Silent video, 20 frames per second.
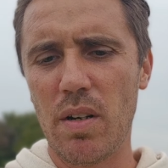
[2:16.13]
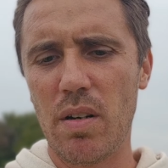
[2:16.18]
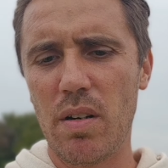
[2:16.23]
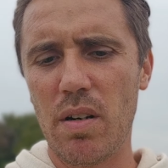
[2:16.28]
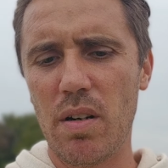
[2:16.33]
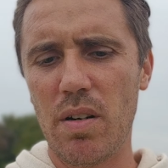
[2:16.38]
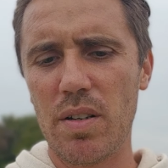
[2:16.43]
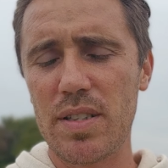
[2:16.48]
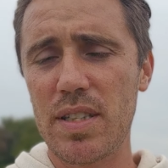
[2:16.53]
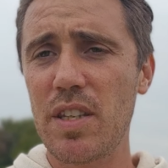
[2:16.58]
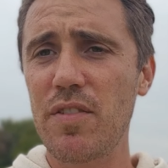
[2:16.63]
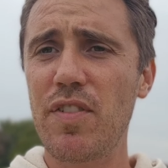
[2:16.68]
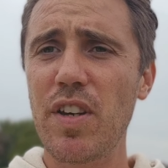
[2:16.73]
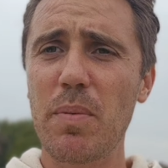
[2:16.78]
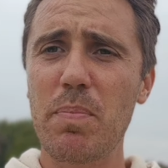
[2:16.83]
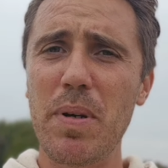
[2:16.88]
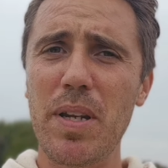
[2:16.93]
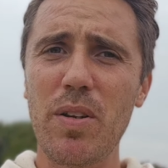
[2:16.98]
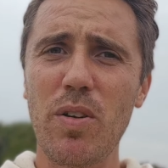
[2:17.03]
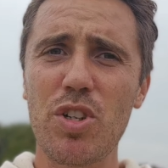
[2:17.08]
ce qui
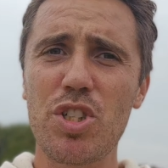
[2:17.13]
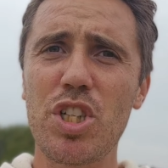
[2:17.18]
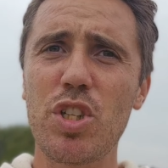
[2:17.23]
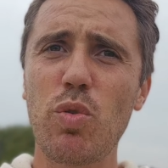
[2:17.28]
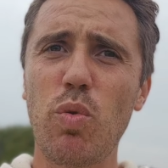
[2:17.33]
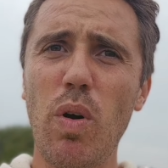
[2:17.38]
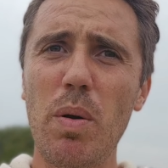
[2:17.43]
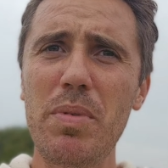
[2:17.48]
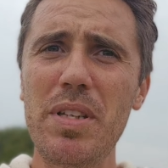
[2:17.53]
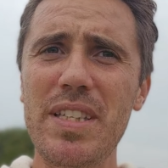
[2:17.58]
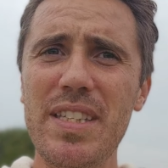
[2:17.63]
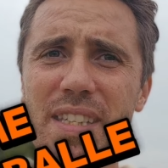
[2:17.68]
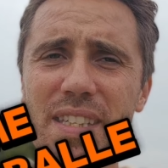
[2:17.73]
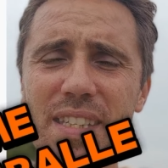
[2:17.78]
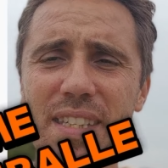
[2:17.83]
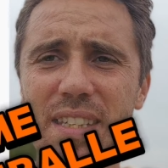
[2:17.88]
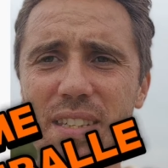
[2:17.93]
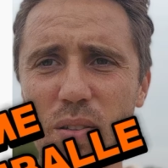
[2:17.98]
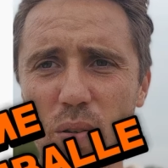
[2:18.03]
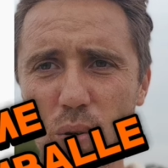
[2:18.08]
fait que maintenant, j'ai
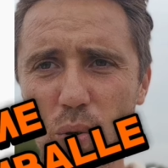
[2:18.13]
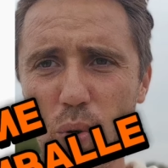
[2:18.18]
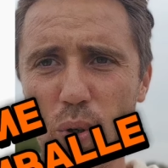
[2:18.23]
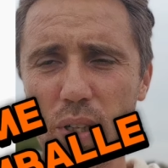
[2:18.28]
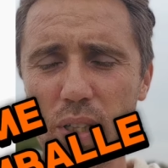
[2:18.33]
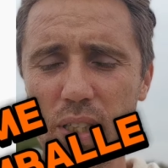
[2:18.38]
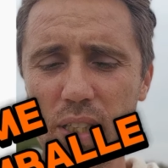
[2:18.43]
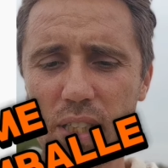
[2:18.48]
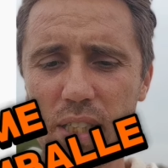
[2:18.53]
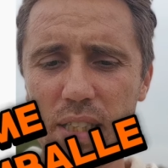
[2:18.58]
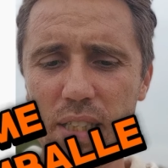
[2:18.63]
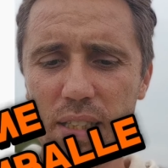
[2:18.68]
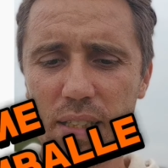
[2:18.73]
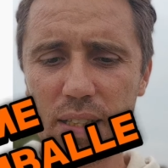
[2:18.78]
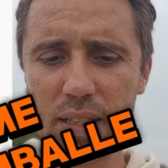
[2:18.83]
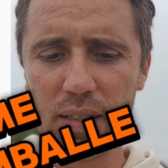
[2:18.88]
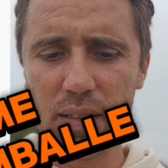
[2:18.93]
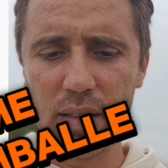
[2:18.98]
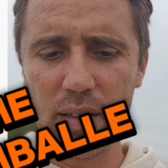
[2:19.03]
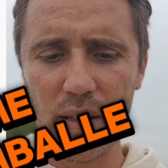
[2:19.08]
3600 euros de
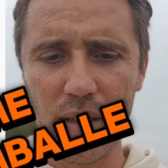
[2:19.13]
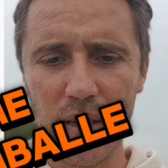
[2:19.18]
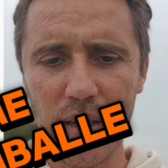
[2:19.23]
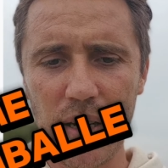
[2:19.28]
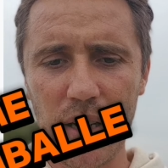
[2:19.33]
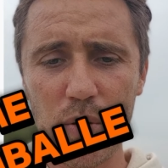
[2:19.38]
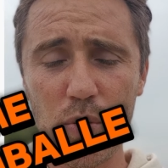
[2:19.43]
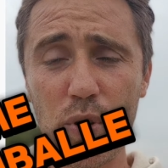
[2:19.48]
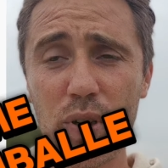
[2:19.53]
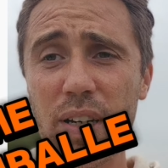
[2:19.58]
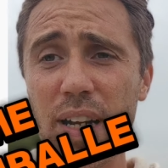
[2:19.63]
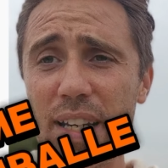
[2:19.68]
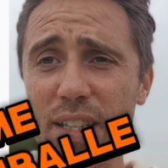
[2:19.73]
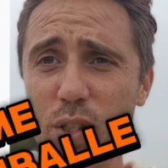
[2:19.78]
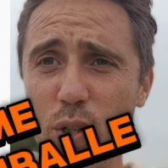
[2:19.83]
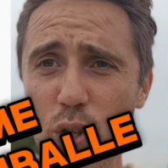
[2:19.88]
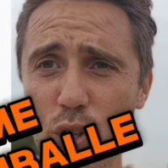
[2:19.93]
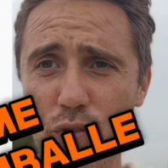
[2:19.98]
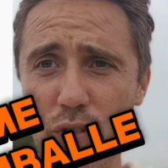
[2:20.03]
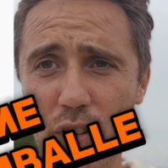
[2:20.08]
liquidité. Donc là,
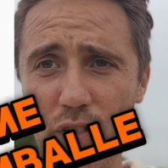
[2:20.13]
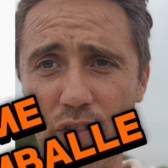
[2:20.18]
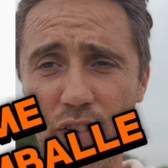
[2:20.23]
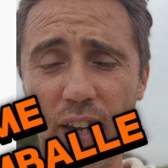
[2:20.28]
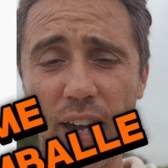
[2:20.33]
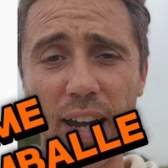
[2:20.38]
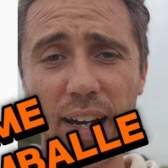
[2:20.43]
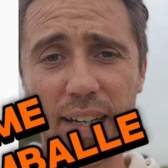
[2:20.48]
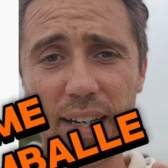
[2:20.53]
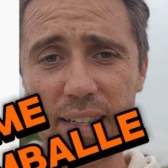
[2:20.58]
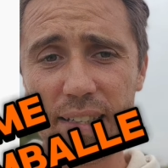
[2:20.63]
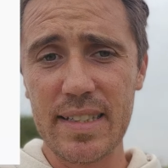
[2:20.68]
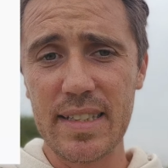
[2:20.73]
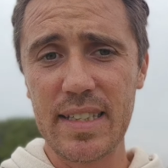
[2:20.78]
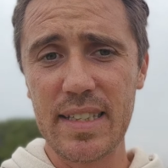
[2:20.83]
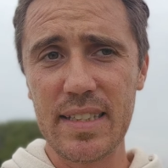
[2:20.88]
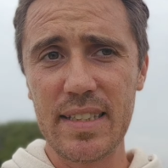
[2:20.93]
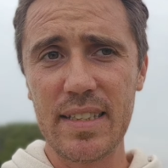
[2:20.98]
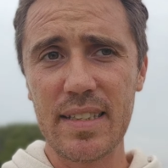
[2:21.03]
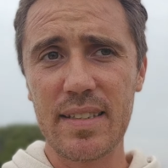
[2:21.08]
ce que je vais faire avec la
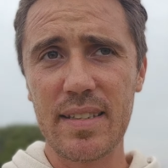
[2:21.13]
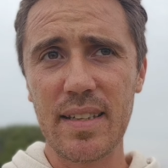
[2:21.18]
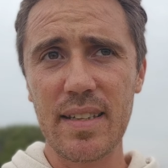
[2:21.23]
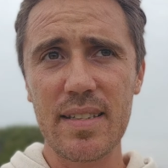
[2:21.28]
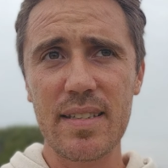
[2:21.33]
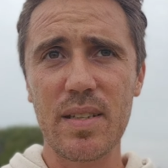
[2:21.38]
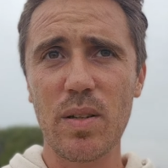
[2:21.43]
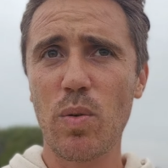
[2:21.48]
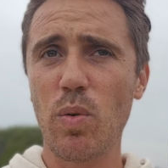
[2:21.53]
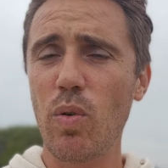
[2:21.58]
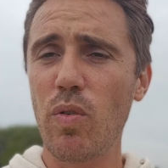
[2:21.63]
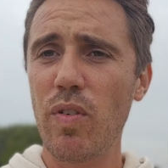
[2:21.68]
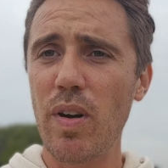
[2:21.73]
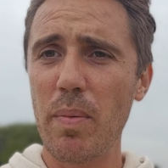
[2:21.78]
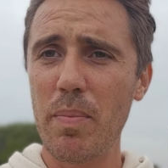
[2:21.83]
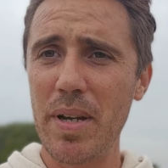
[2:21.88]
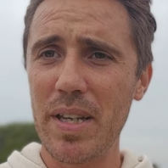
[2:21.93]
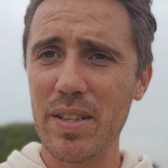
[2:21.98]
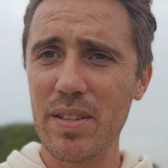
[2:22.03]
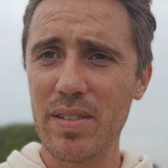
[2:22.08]
liquidité, c'est qu'on
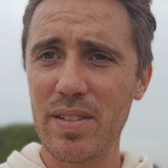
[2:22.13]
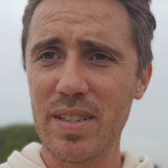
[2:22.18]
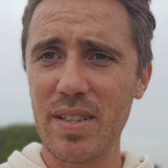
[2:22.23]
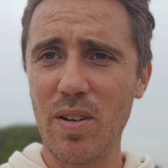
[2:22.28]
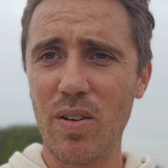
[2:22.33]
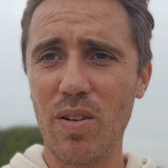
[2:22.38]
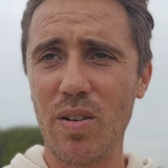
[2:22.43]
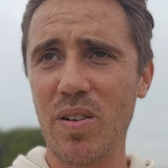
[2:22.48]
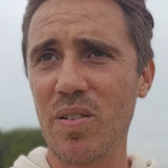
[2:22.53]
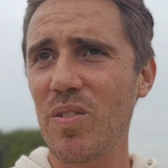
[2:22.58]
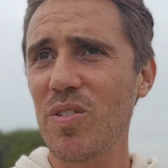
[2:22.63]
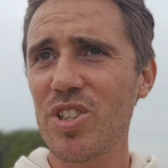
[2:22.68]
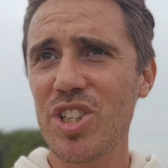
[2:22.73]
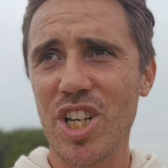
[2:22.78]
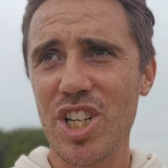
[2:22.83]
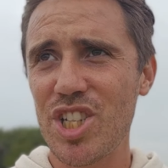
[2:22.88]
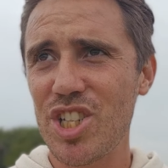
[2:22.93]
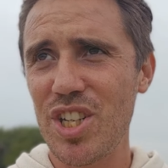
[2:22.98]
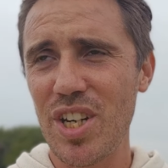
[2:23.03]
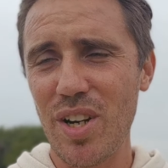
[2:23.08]
va mettre ça en,
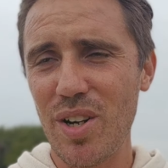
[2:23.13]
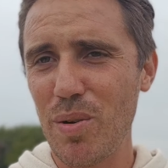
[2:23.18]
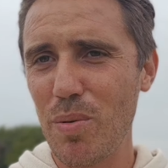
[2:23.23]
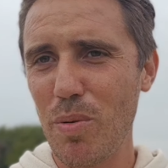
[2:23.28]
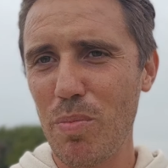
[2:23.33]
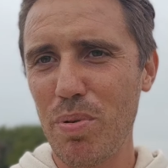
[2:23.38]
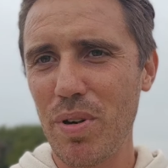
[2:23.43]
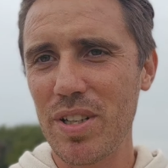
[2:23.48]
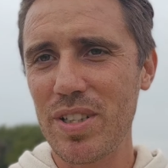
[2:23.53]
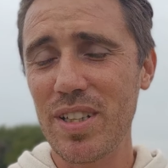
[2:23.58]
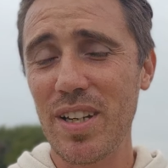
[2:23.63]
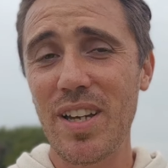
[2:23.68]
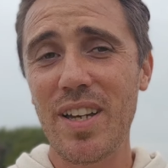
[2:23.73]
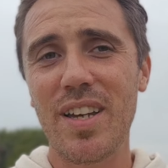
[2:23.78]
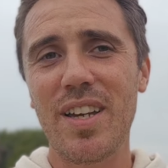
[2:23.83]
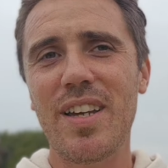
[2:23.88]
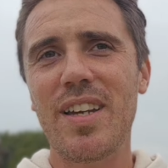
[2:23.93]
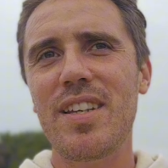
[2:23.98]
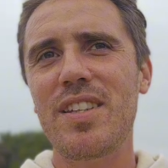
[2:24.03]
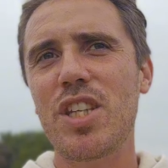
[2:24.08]
jachère, comme on pourrait dire,
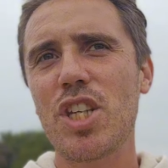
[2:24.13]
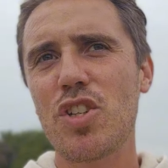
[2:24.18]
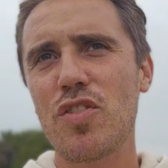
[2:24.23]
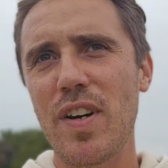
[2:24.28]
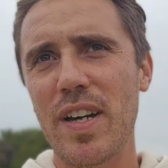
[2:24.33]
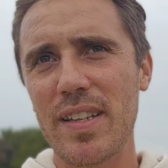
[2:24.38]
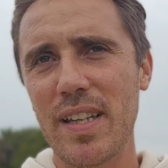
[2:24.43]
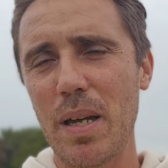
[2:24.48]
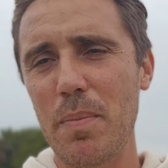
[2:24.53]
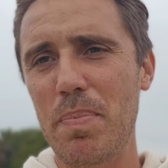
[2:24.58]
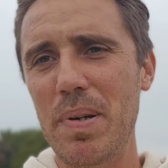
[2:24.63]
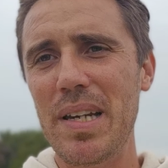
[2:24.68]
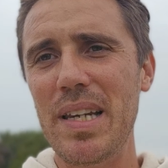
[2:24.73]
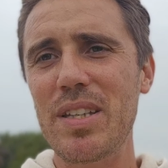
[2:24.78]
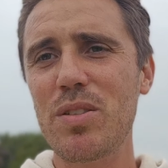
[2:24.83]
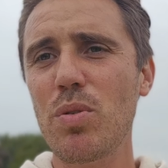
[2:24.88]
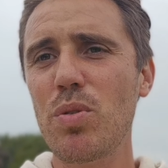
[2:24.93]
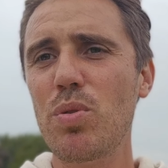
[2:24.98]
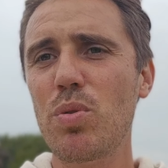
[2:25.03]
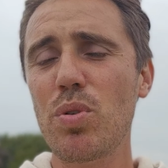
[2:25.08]
c'est que je vais attraper
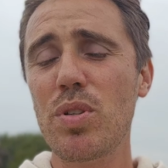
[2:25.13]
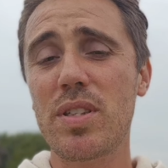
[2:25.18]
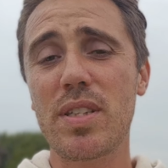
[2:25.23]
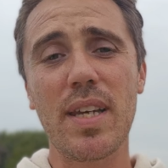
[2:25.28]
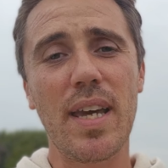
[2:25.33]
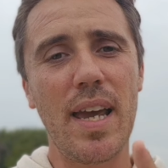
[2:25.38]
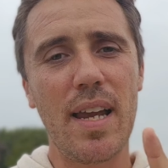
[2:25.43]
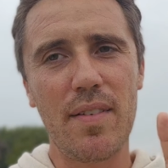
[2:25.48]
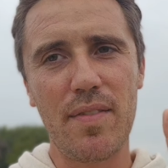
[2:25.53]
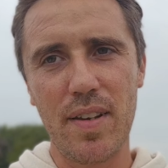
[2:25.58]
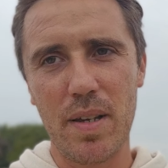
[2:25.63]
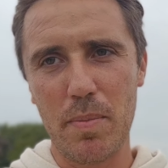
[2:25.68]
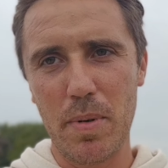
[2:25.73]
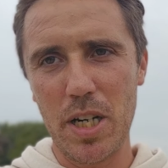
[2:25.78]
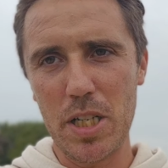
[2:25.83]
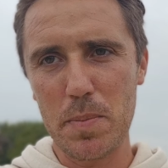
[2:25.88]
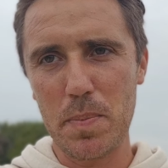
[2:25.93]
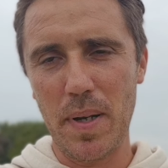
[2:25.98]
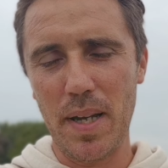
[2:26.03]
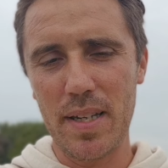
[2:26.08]
les autres dossiers.
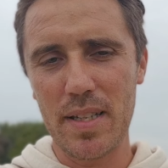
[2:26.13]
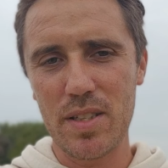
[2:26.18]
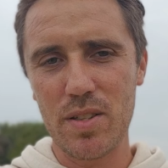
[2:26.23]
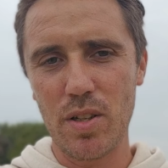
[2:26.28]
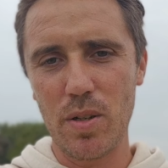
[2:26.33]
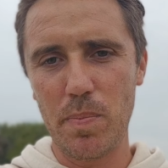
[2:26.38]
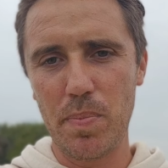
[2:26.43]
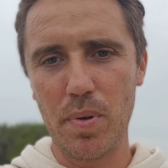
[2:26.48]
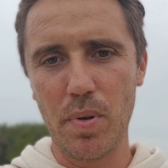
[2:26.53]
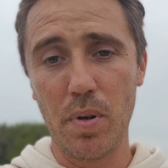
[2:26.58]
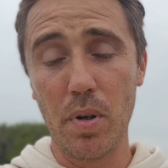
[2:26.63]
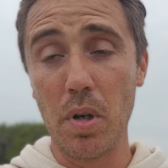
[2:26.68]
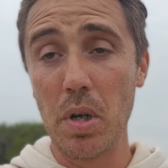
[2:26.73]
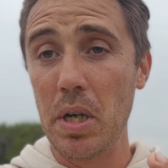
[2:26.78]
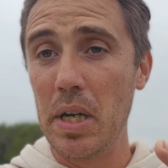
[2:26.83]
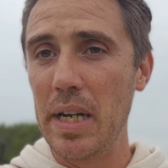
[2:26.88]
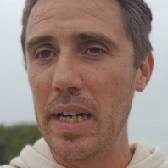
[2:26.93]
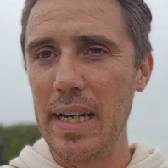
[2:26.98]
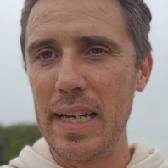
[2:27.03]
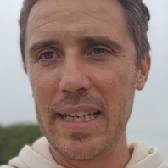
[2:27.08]
LVMH par exemple,
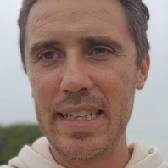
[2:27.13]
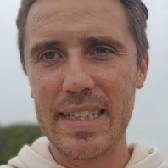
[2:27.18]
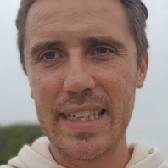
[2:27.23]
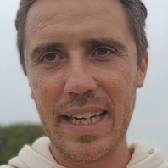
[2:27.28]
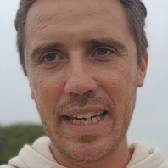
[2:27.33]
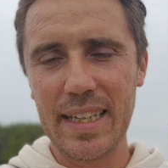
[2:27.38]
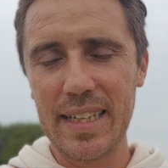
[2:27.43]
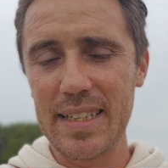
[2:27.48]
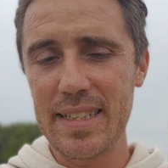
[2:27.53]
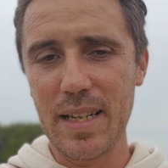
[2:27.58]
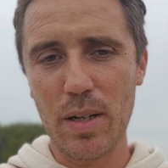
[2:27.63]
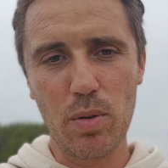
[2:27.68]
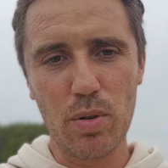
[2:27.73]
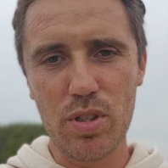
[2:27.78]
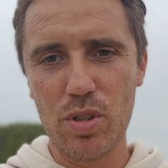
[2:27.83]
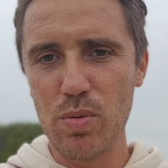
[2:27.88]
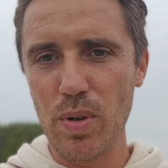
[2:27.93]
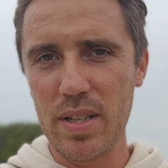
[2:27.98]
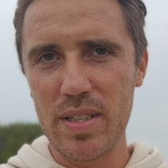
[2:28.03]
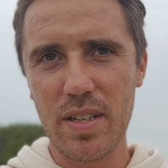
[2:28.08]
les keyrings, ça
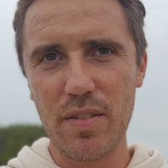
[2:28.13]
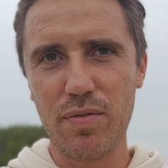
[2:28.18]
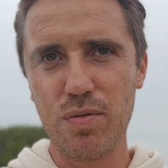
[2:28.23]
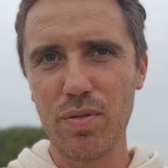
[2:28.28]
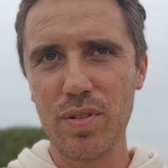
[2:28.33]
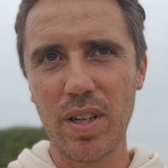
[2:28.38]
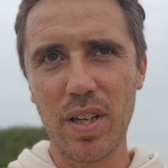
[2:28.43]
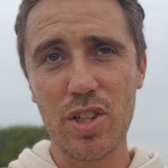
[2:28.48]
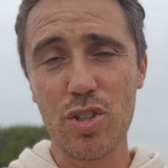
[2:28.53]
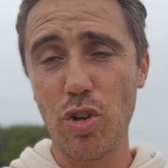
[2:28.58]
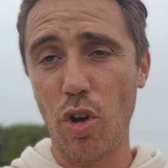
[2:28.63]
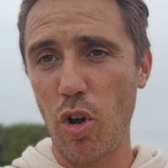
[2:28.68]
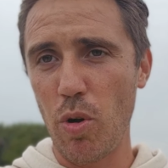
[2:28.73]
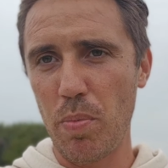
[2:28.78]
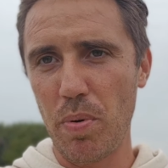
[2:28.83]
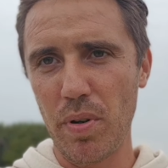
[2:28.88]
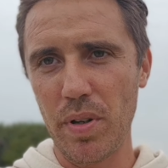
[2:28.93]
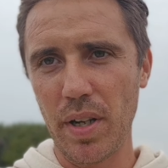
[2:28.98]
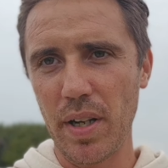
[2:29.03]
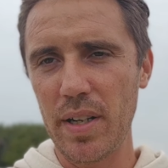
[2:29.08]
continue à s'effondrer, je
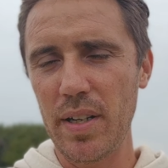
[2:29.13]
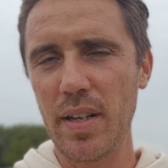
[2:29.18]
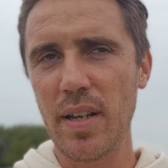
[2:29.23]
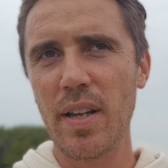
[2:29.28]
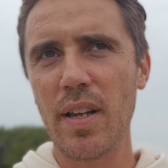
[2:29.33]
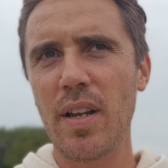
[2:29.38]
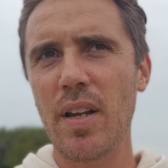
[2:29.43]
reprendrai.